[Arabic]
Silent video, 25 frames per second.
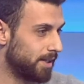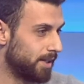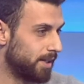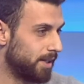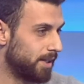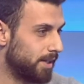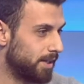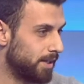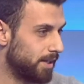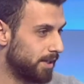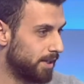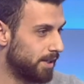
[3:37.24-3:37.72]
uh,
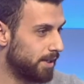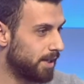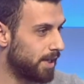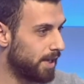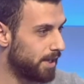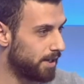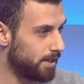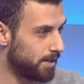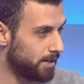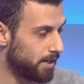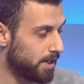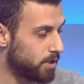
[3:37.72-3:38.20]

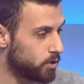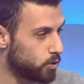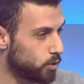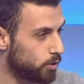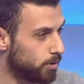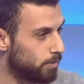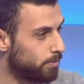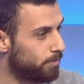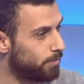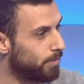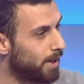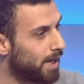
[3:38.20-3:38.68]

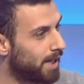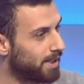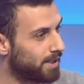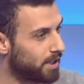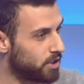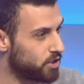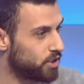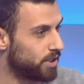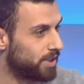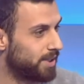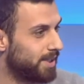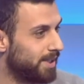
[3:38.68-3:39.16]
الرجل بعد
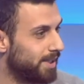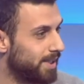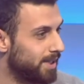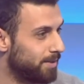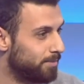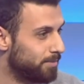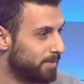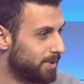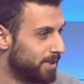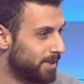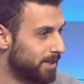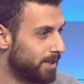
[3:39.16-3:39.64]
10
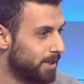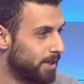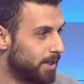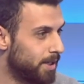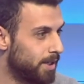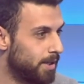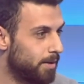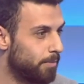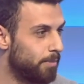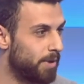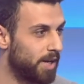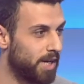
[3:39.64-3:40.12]
ايام
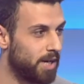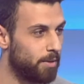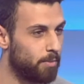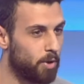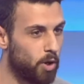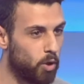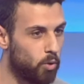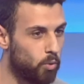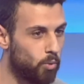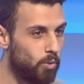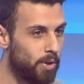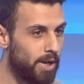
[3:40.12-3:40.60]
بينما
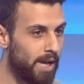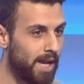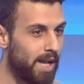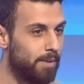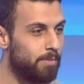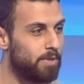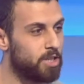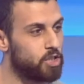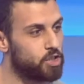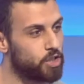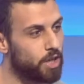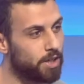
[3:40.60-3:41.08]
هو
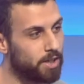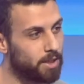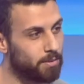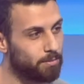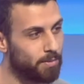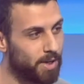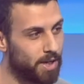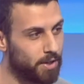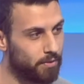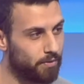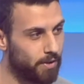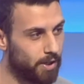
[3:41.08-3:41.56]
عامل
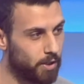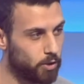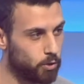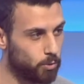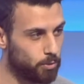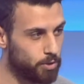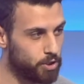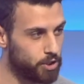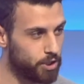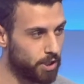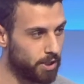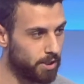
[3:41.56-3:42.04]
شرط مع رفقاته
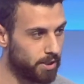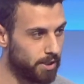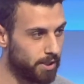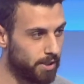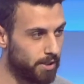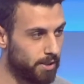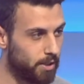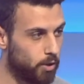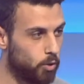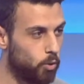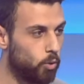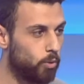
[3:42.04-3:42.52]

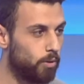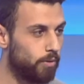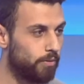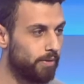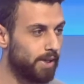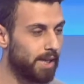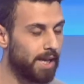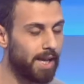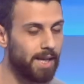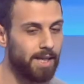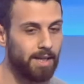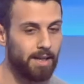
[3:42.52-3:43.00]
بالشركه انه هو
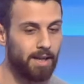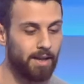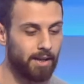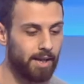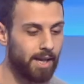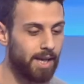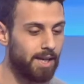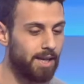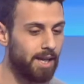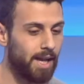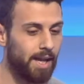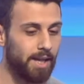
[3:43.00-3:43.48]
في خي...
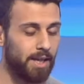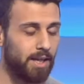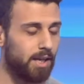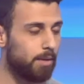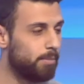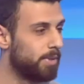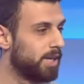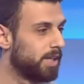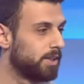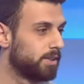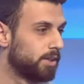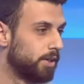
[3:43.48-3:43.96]
خلي حيلا
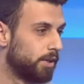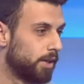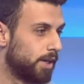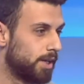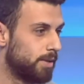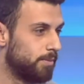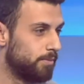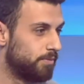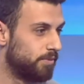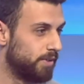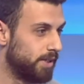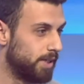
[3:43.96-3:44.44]
بنت
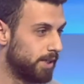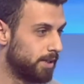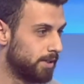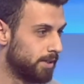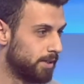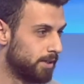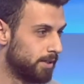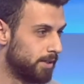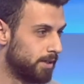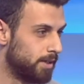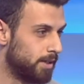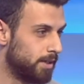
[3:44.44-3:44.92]
تنغرم فيه
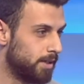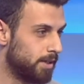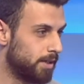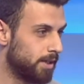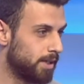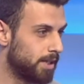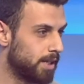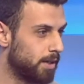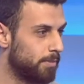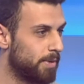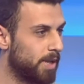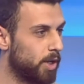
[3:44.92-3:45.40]

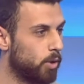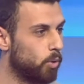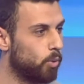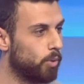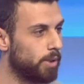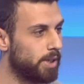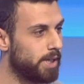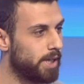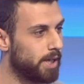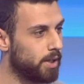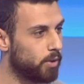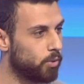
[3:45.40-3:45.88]
كرمال
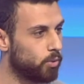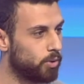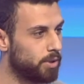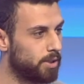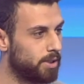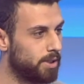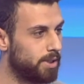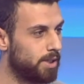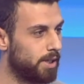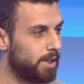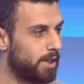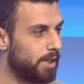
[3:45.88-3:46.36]
هو ياخذ
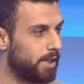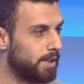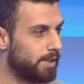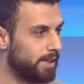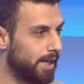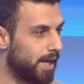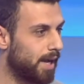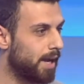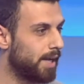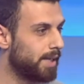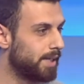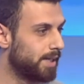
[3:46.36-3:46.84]

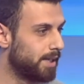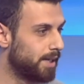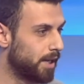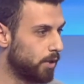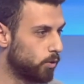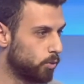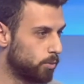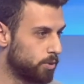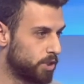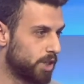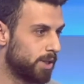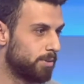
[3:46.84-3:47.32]
دعايه
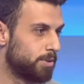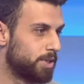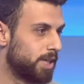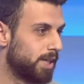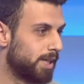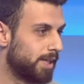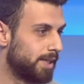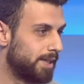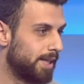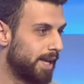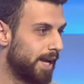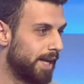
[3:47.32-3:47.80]
لانه هو بيشتغل
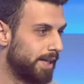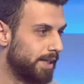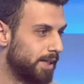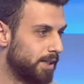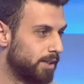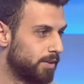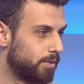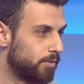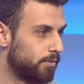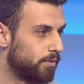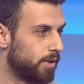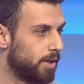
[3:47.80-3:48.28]
بشركه
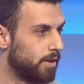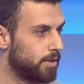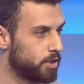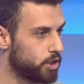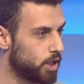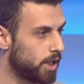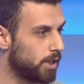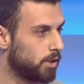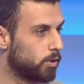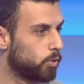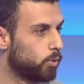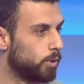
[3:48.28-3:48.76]
دعايات
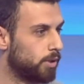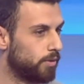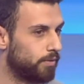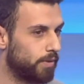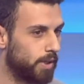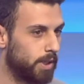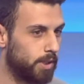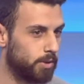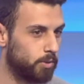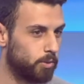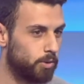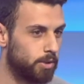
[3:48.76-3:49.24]
فشرط هو
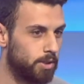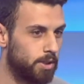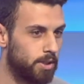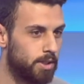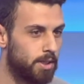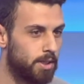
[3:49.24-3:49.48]
رفقاته